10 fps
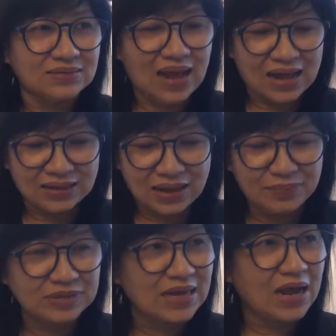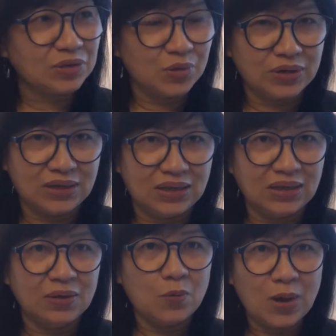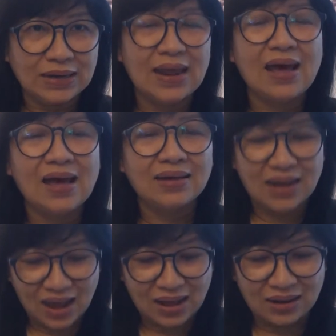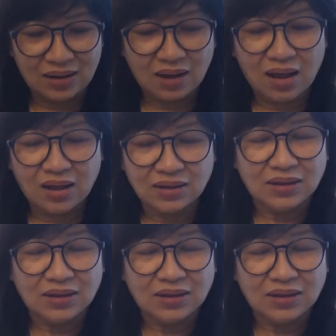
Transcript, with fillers: สารธรรมชาติตัวนี้ไว้ได้นานแล้วก็